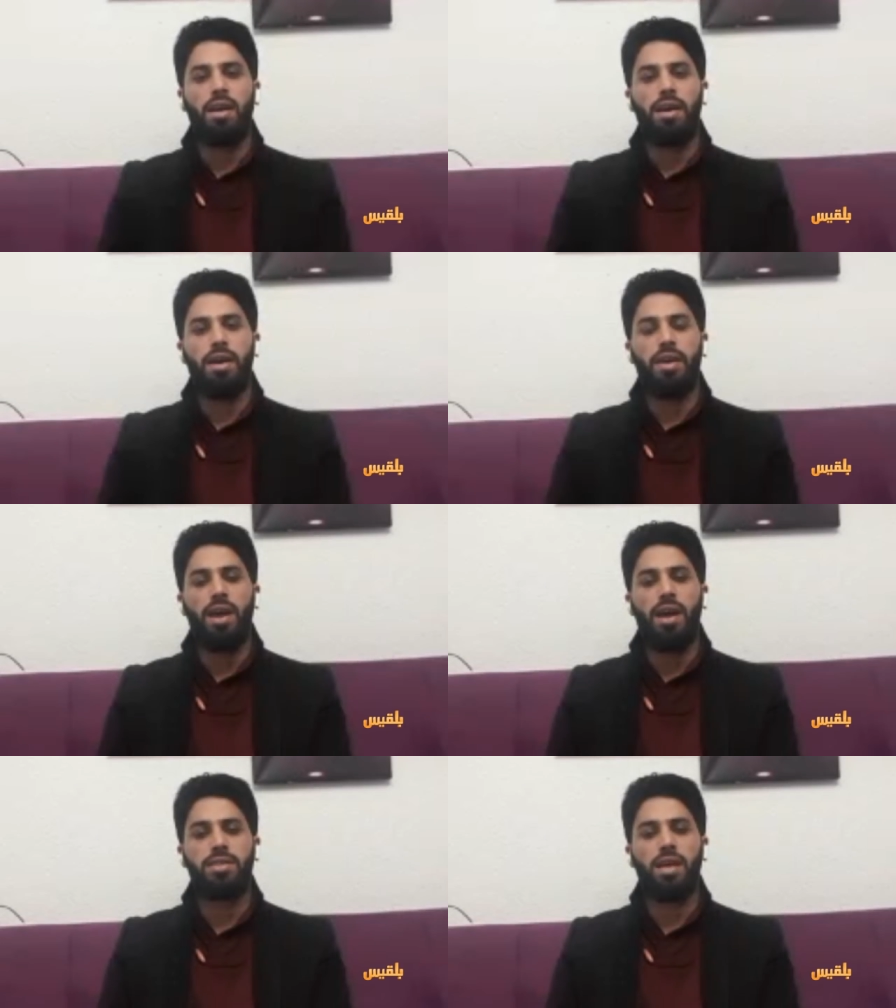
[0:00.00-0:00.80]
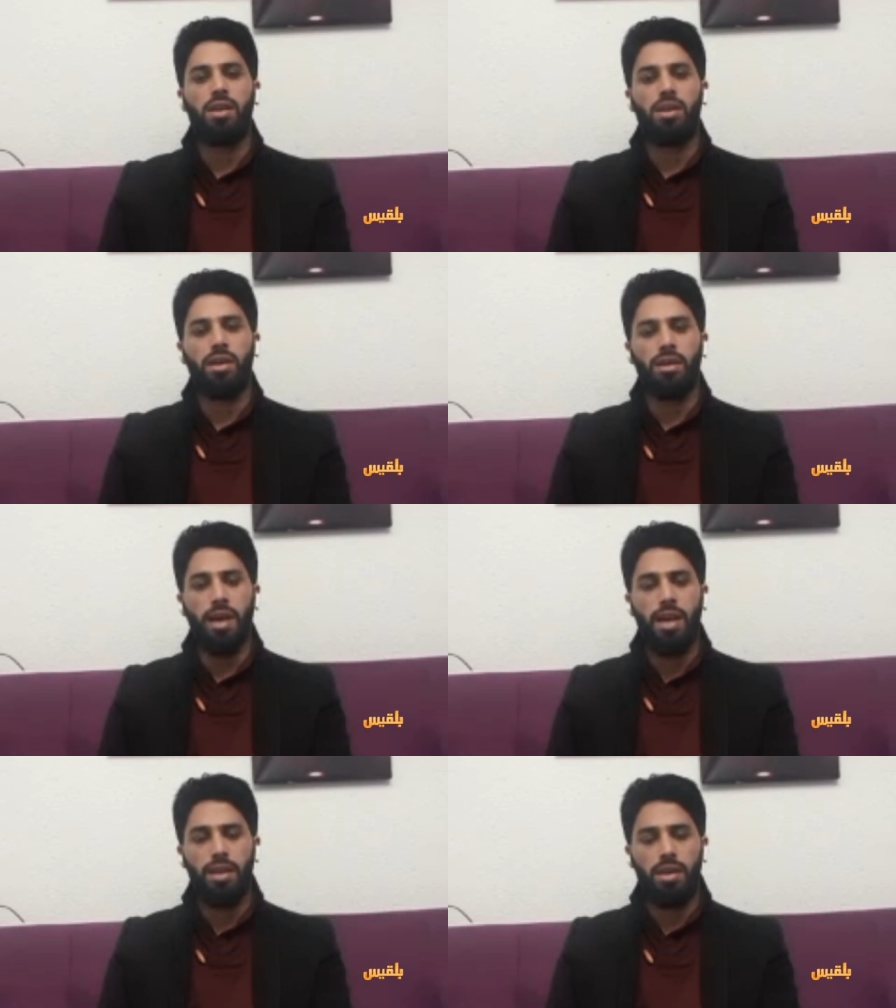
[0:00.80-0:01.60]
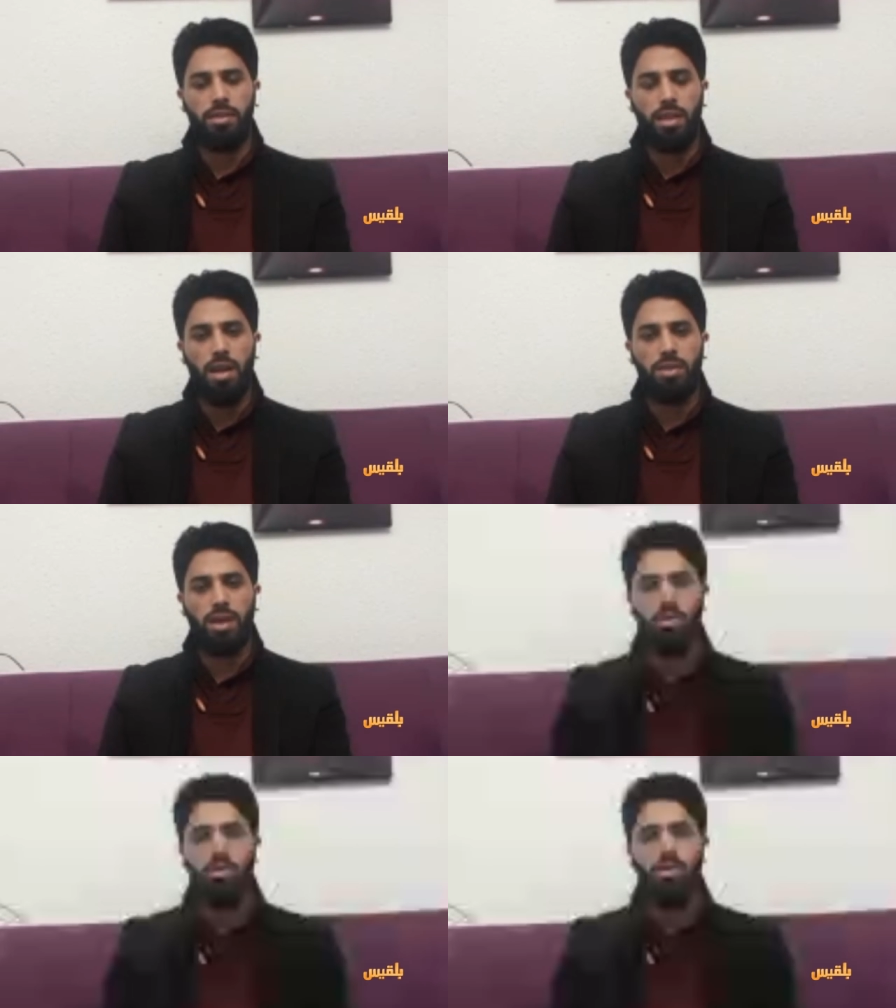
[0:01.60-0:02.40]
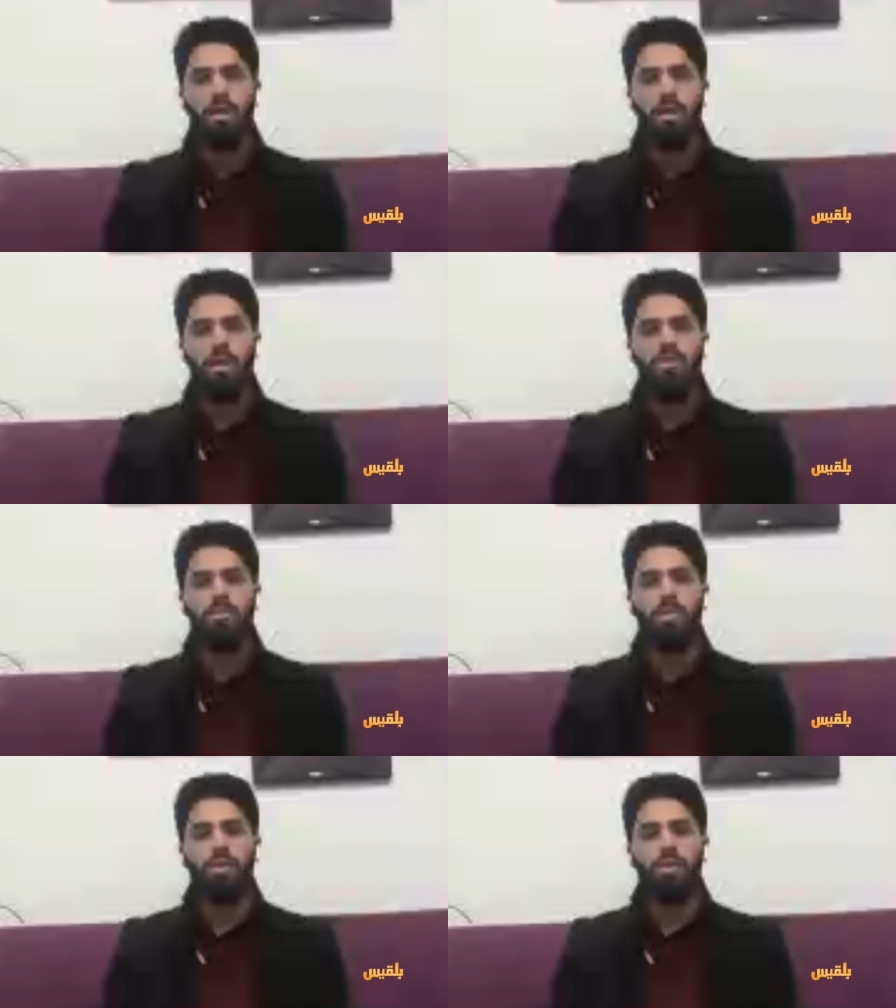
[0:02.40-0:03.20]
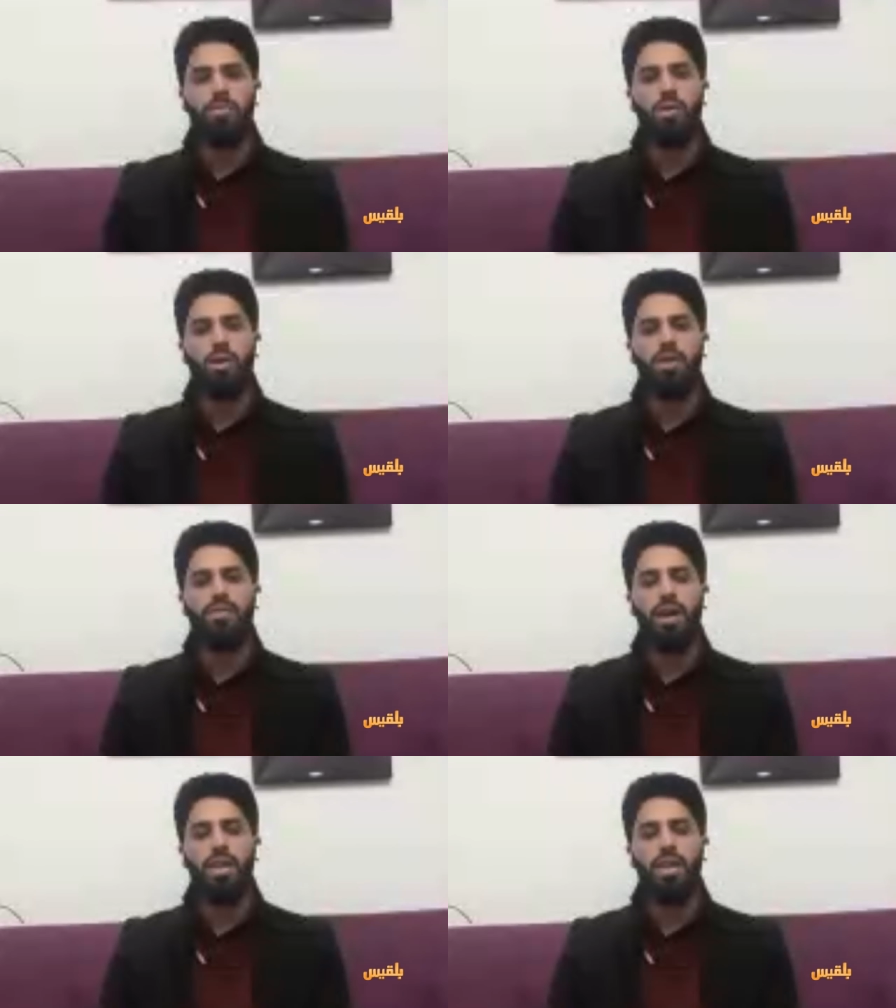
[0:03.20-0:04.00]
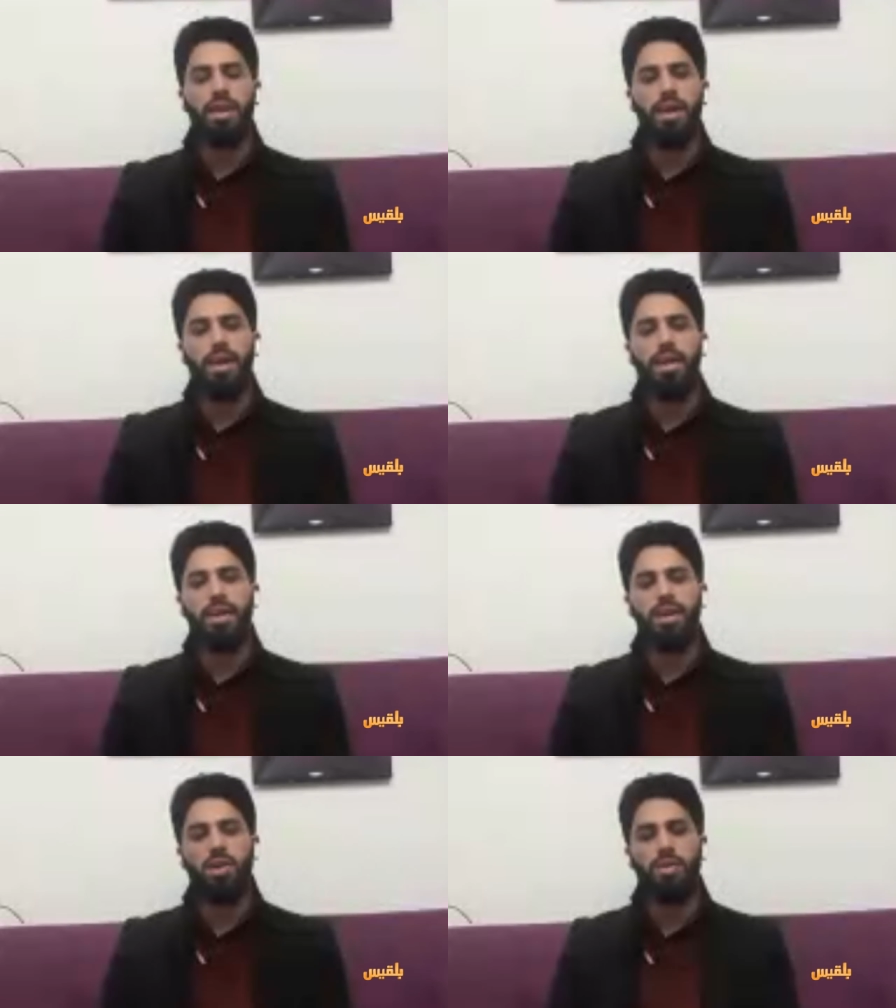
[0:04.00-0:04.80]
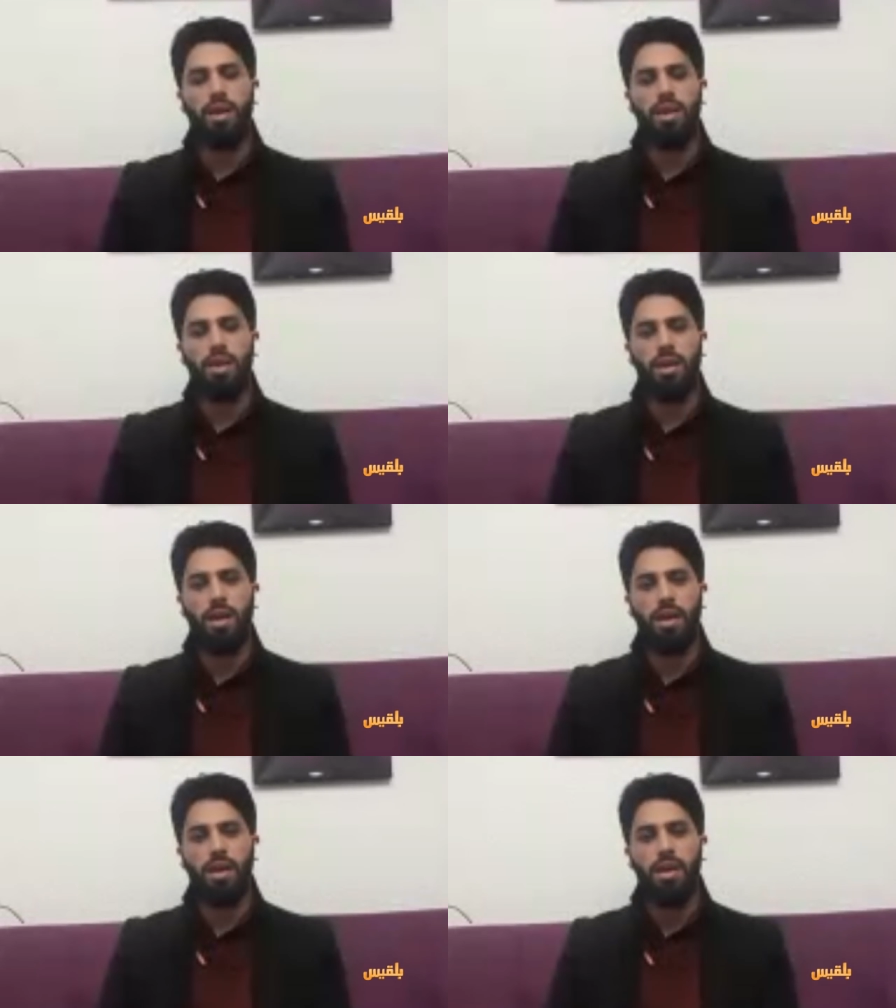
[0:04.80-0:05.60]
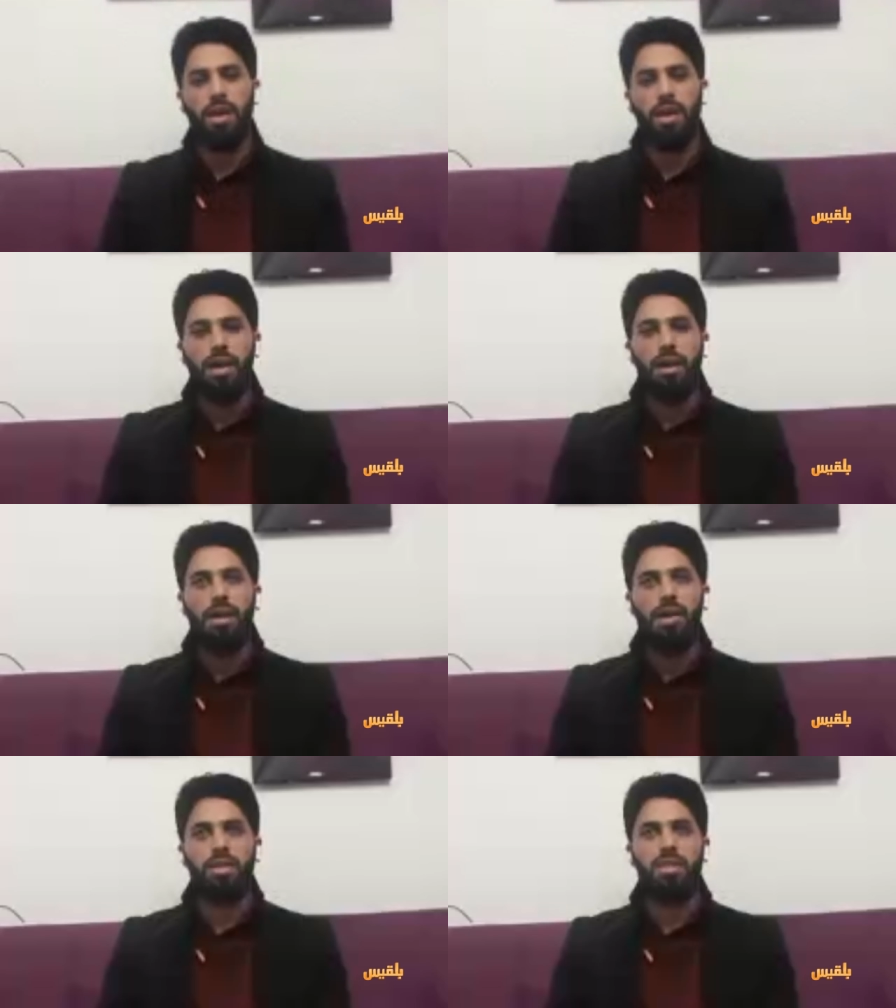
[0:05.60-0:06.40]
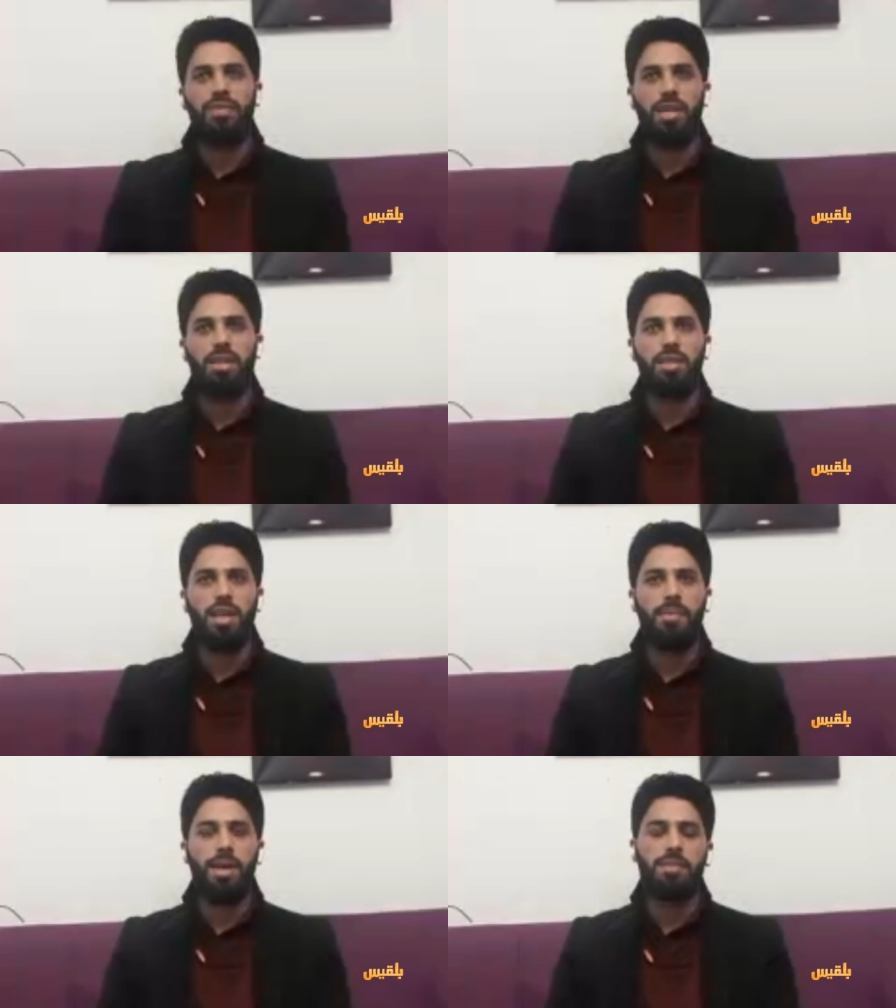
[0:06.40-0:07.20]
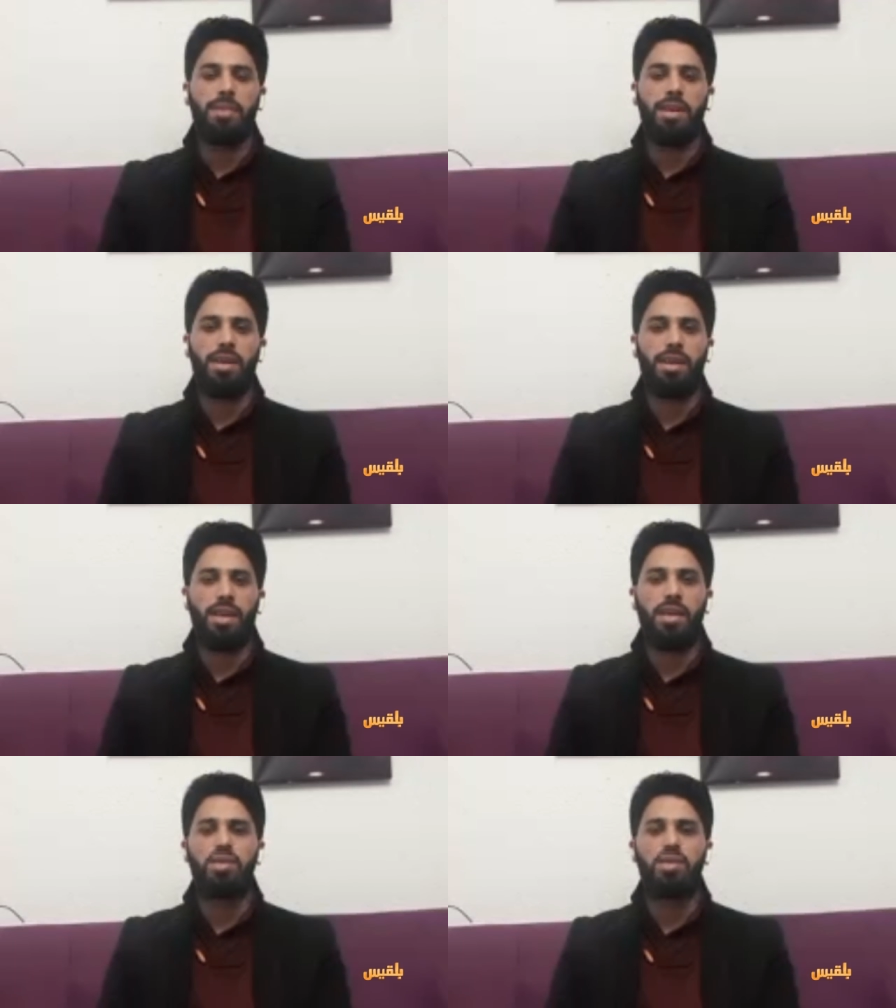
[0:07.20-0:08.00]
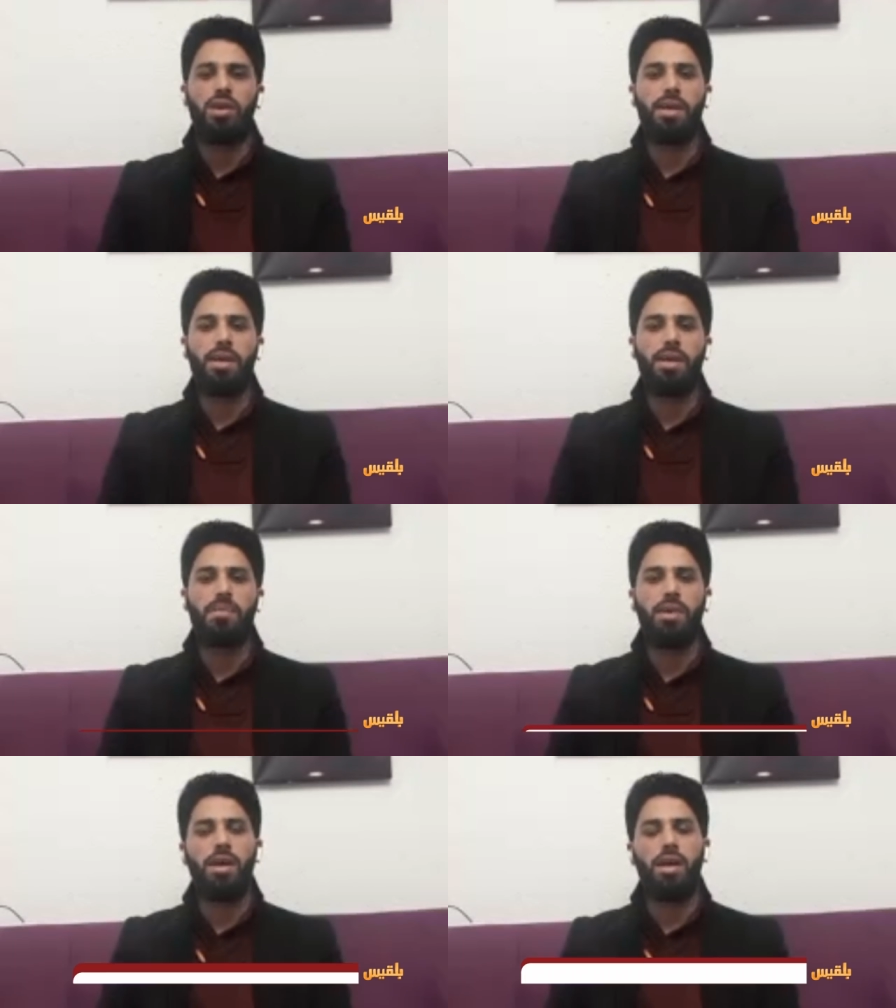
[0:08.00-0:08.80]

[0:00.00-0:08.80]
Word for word: اذا حصل اي تراجع او انسحاب من بعض المواقع فهذا لا يعني ان هنالك آه، تصفيه حسابات بين القيادات وانما